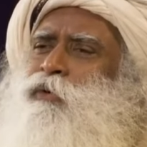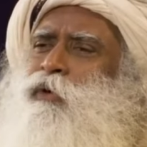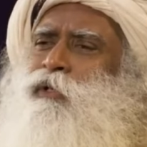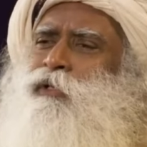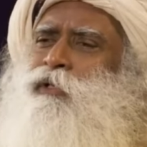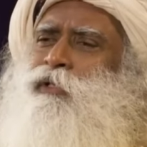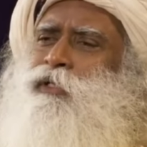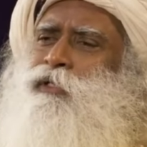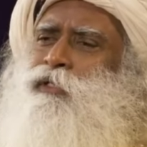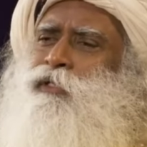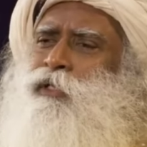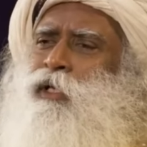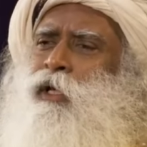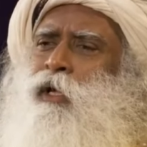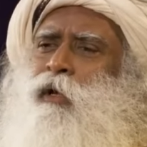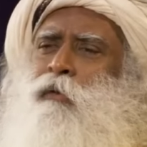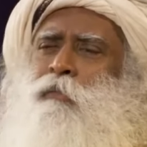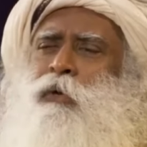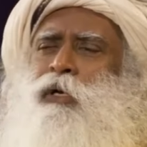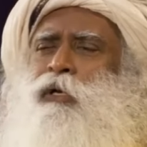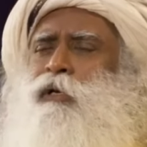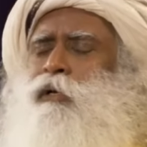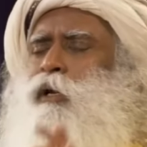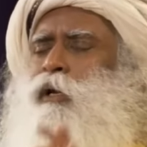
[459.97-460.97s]
minutos? Nós
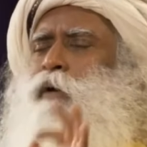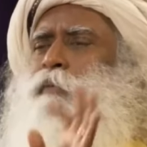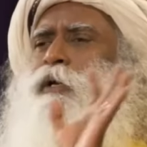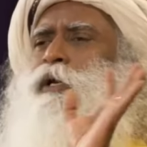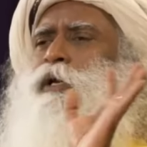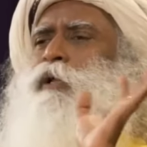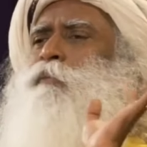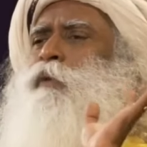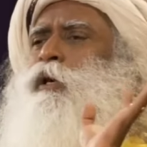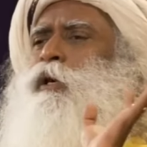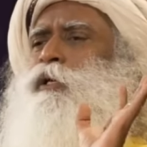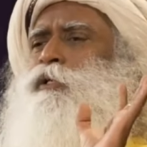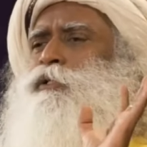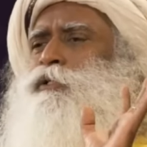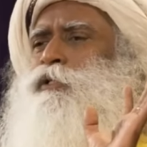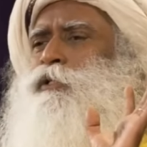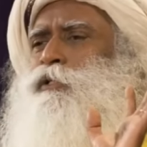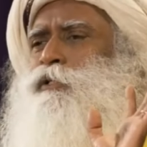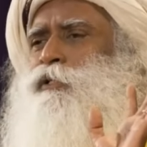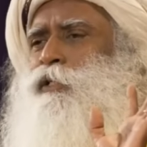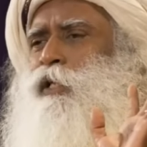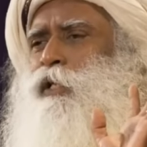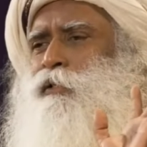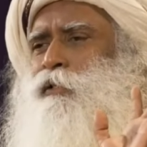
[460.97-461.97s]
temos de fazer isso
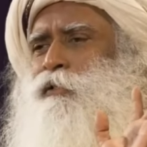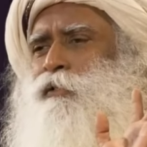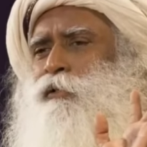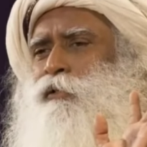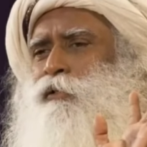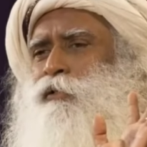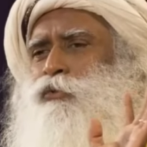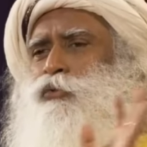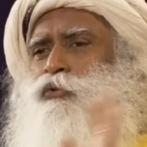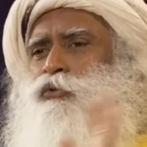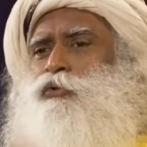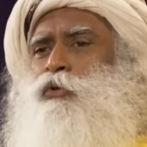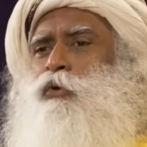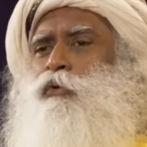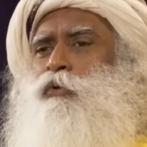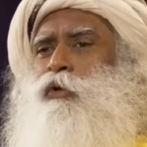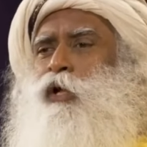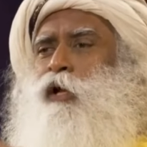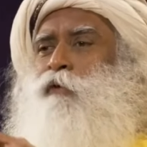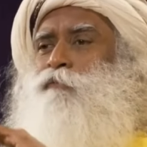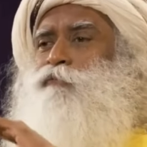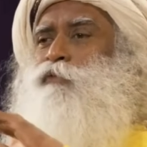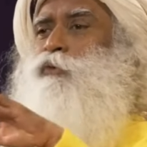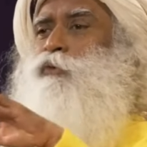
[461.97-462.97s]
tudo? Mas Ramana